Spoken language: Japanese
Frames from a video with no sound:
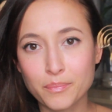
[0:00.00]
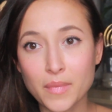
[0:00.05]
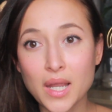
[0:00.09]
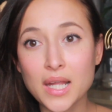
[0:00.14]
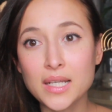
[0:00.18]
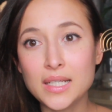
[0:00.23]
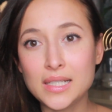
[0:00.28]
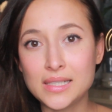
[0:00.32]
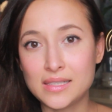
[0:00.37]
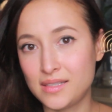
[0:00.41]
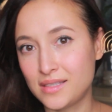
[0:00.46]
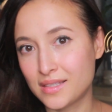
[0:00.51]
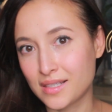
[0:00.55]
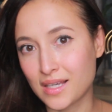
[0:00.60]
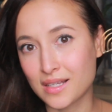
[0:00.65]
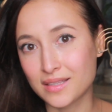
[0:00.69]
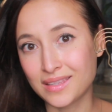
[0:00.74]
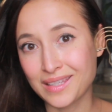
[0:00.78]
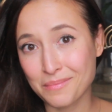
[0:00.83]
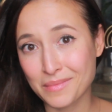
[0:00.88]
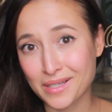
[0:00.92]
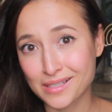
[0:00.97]
毎日使っ
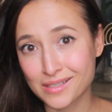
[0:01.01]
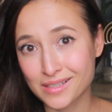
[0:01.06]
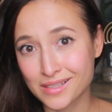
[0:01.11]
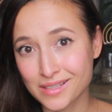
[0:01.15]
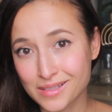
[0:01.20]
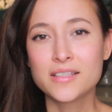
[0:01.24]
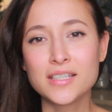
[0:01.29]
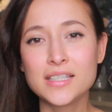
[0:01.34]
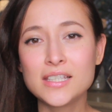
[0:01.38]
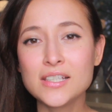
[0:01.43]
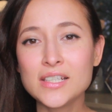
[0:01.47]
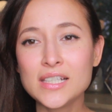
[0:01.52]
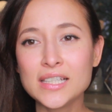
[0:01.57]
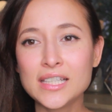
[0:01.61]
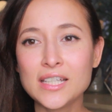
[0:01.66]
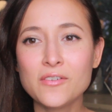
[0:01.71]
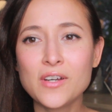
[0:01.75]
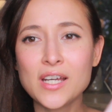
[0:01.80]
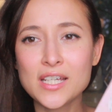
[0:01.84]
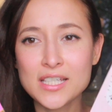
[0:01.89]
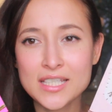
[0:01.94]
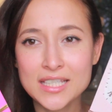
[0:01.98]
ています続い
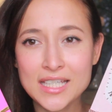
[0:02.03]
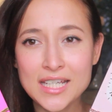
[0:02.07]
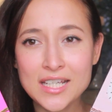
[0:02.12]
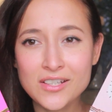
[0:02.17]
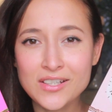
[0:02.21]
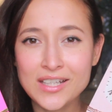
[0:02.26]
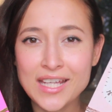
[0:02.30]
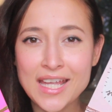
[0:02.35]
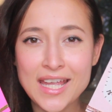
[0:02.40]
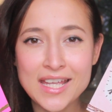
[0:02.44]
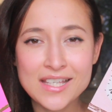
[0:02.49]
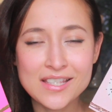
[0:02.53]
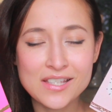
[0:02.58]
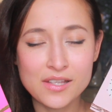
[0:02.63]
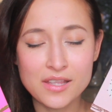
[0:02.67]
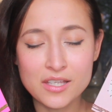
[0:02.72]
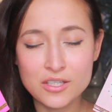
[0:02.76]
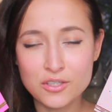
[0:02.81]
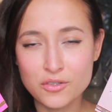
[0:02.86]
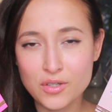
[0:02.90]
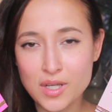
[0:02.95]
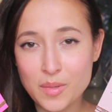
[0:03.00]
てはシールです
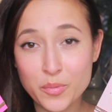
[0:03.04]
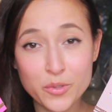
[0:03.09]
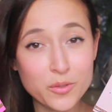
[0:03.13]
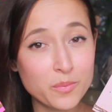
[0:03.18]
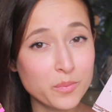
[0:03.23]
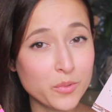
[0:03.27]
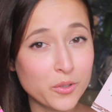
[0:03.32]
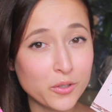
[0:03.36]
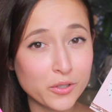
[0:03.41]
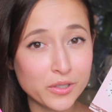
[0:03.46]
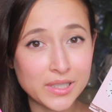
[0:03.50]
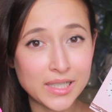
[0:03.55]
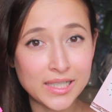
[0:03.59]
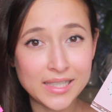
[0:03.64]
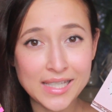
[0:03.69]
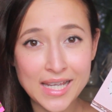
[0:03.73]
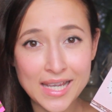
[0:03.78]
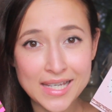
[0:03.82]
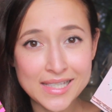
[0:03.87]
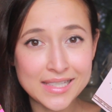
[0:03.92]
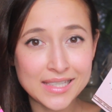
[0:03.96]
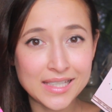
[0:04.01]
私は文房具が
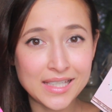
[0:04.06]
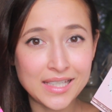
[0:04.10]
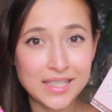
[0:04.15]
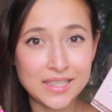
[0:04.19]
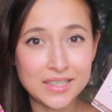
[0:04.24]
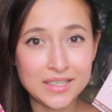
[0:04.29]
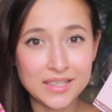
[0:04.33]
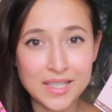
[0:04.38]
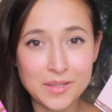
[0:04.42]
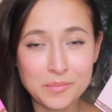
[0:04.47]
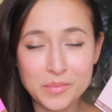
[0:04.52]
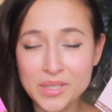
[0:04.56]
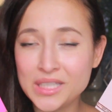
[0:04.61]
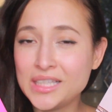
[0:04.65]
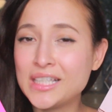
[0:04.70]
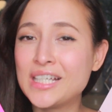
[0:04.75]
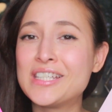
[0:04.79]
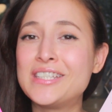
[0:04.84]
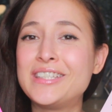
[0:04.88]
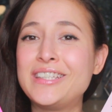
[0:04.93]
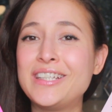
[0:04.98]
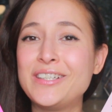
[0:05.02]
大好きってみん
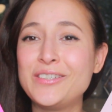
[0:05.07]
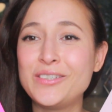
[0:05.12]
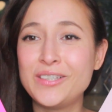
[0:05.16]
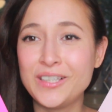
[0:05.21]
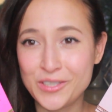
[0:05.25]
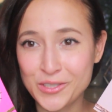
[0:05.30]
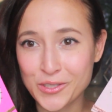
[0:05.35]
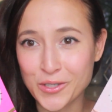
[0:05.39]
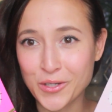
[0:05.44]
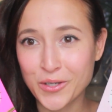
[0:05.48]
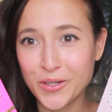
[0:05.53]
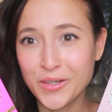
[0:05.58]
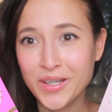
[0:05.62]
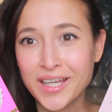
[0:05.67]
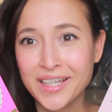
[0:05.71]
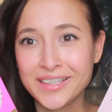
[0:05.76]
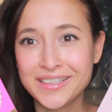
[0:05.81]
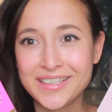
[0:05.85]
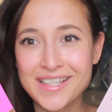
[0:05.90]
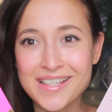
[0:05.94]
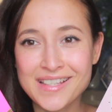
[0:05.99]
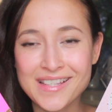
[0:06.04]
な知ってるでしょ
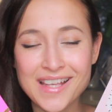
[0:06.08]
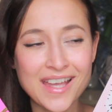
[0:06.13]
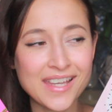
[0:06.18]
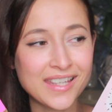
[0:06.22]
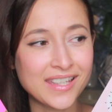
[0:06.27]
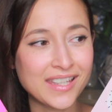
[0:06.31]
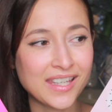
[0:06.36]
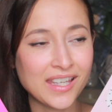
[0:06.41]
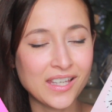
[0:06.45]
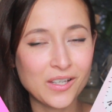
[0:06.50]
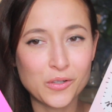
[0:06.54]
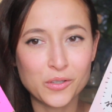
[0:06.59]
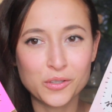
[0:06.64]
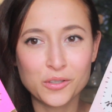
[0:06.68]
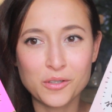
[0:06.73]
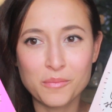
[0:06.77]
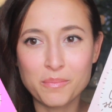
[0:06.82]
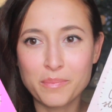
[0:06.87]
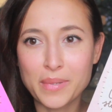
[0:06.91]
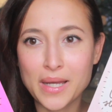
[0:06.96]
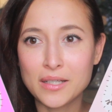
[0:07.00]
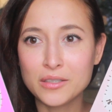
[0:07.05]
で最近こ
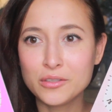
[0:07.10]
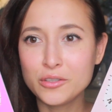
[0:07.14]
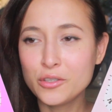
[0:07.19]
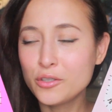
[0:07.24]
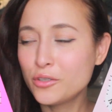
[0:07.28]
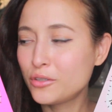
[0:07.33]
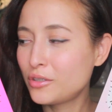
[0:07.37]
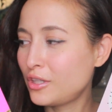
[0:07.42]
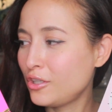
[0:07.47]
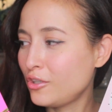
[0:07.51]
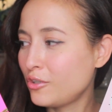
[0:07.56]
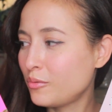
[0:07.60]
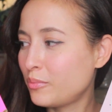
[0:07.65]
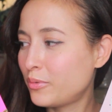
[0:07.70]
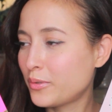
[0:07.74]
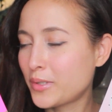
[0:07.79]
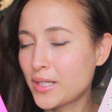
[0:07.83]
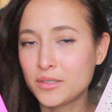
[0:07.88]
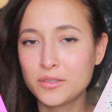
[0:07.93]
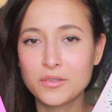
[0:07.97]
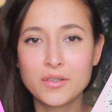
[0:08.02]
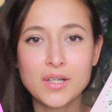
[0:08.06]
のバンドっていう
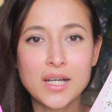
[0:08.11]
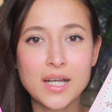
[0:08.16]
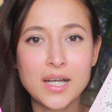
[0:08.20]
ブランド